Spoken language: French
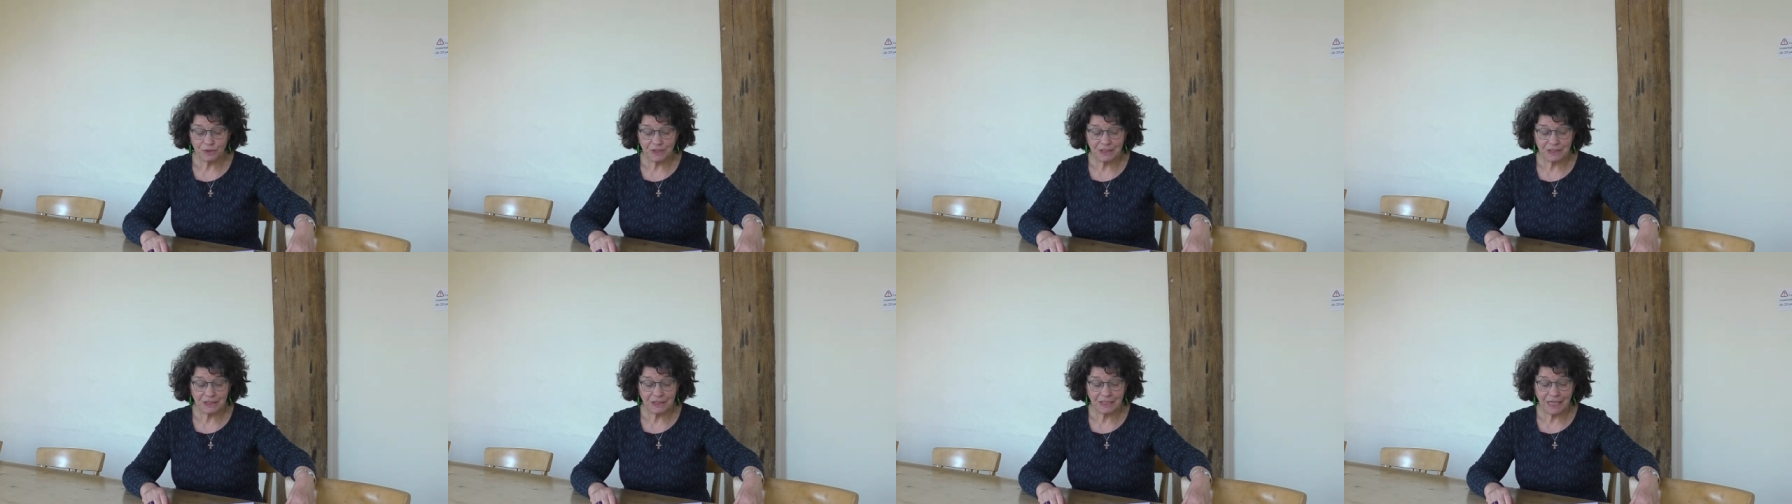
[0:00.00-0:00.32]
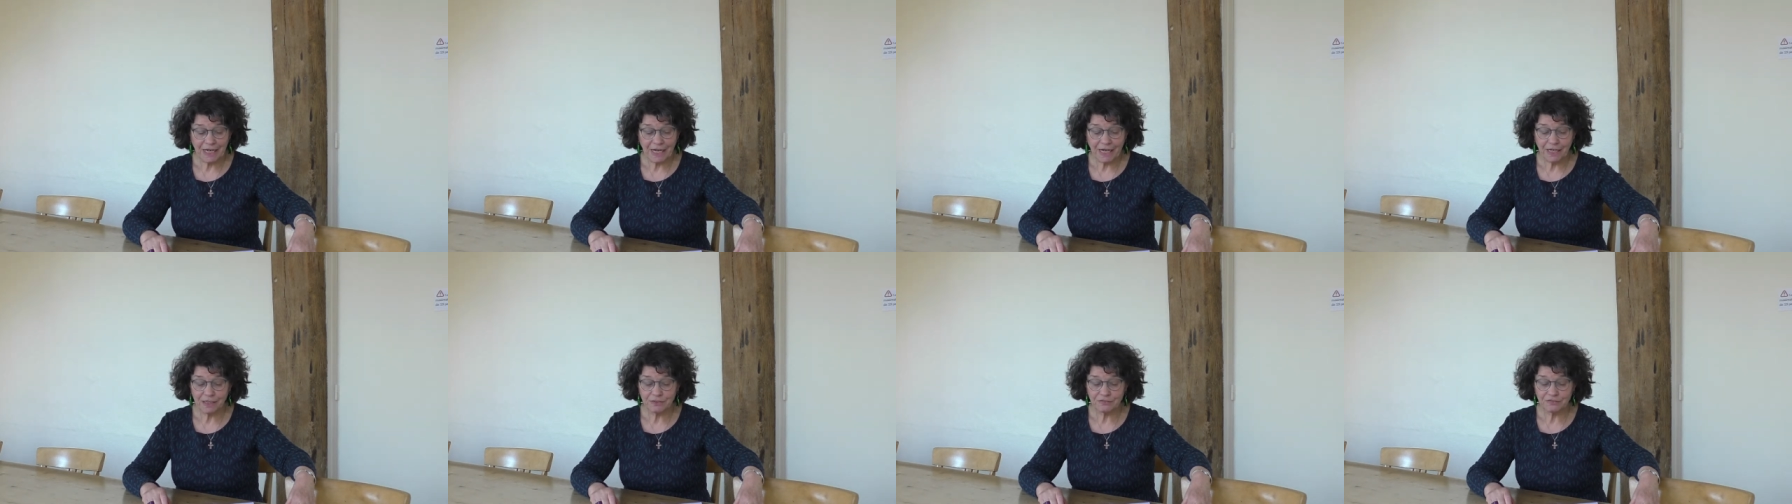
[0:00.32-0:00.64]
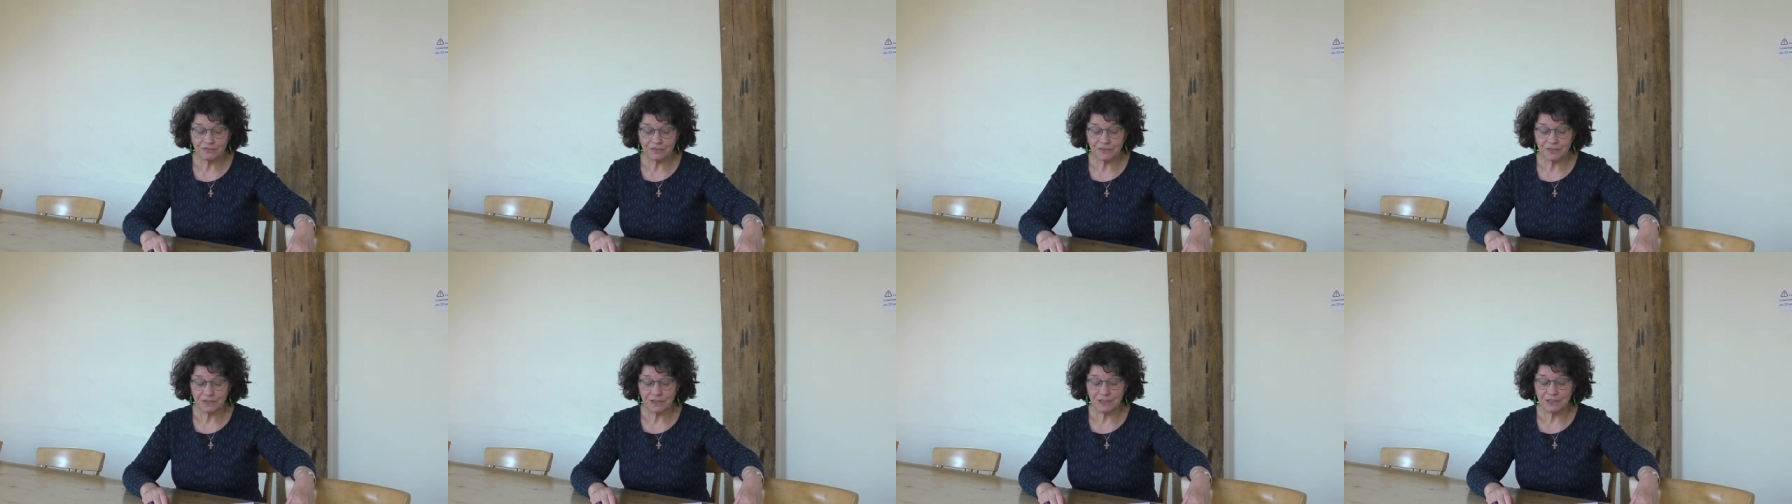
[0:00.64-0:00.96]
qui lave
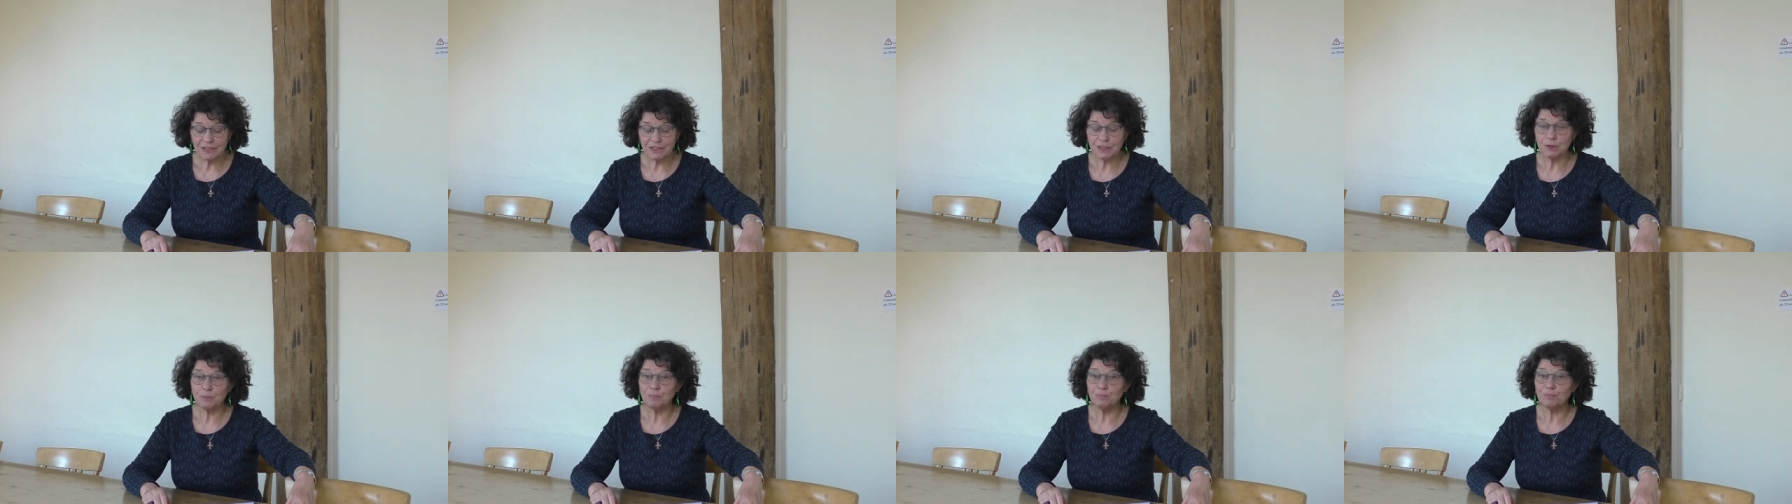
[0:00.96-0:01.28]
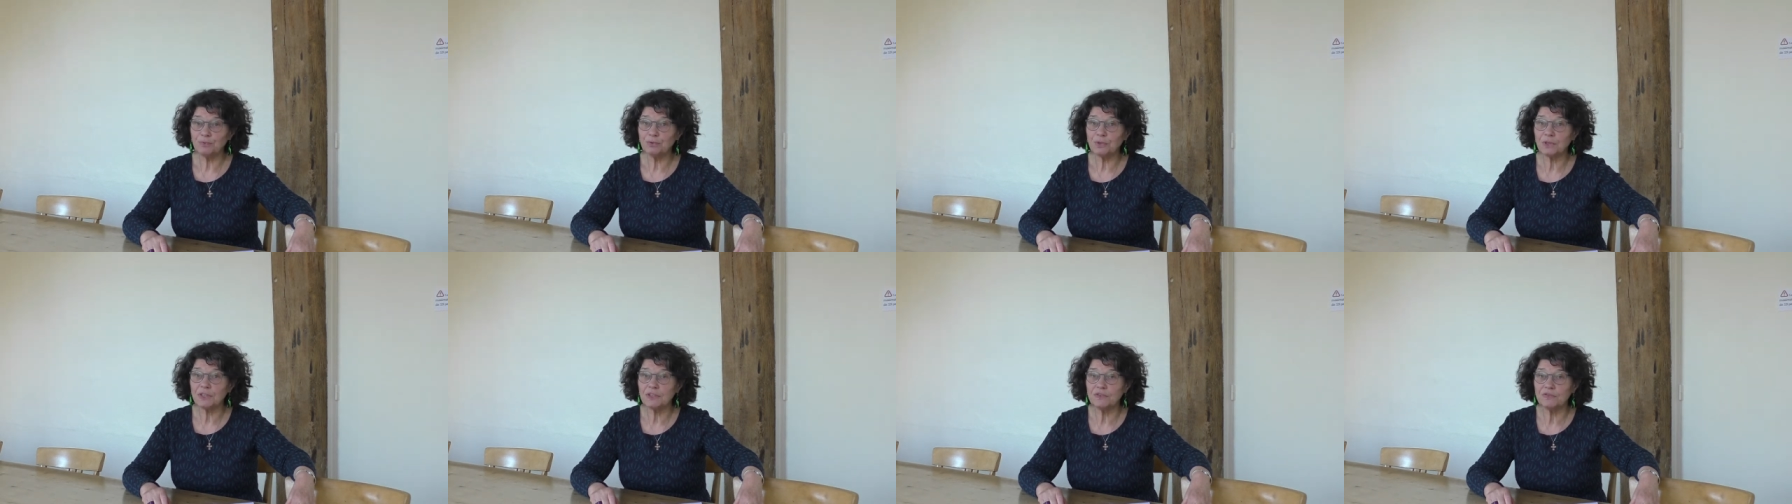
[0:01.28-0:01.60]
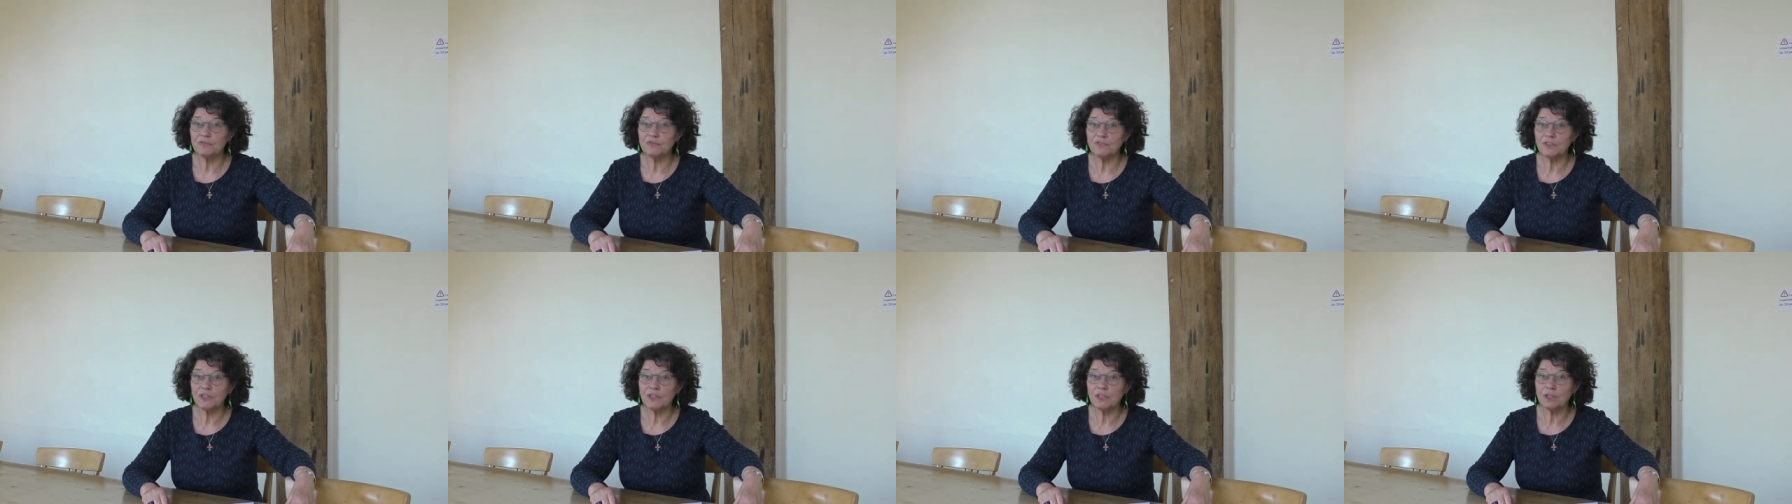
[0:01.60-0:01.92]
et qui
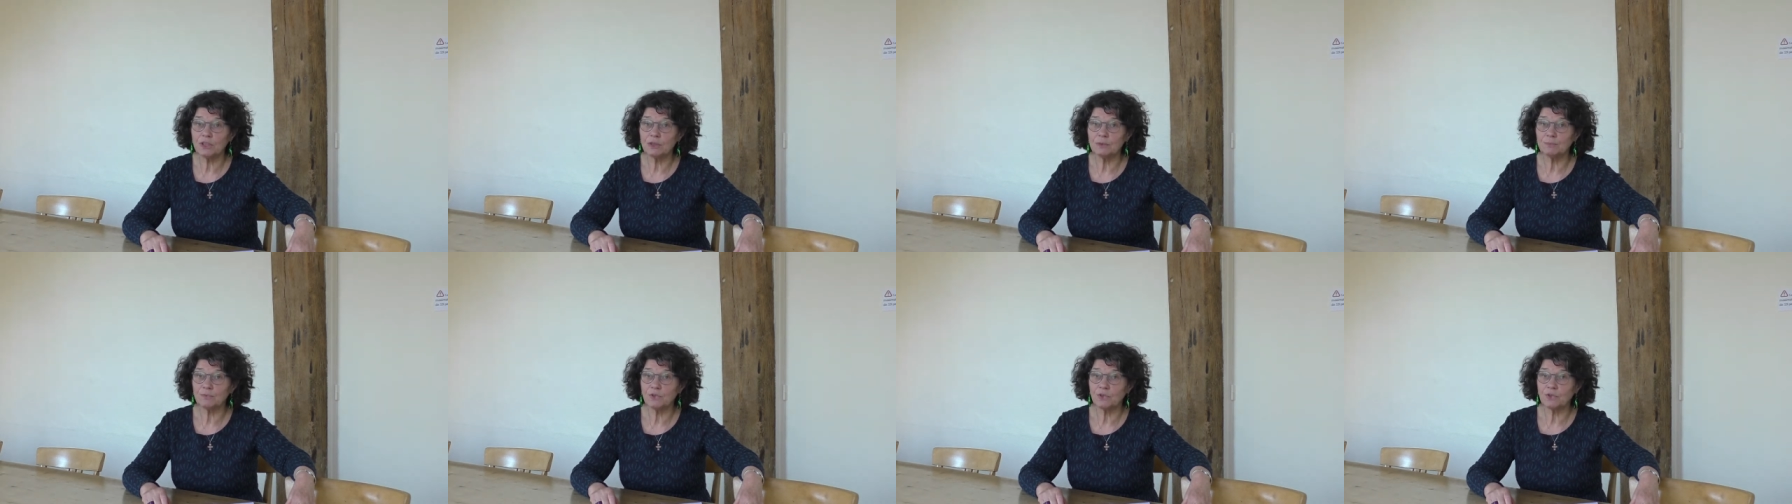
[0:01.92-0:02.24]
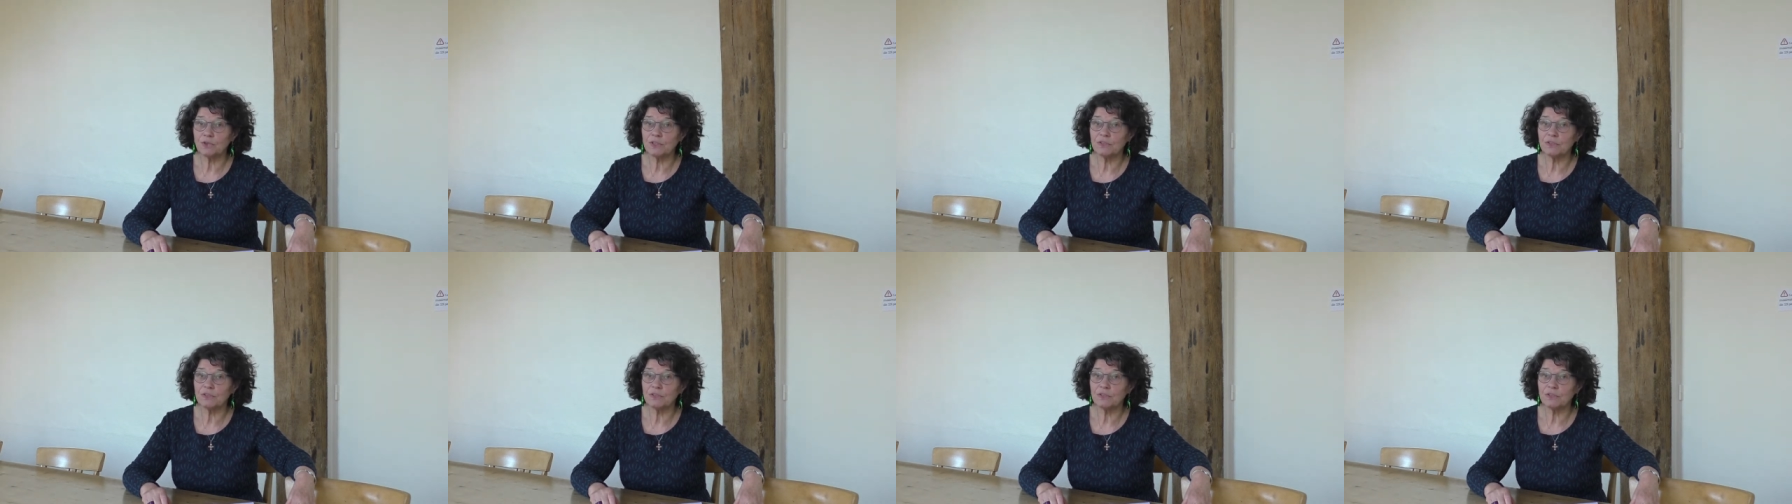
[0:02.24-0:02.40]
purifie, comme dans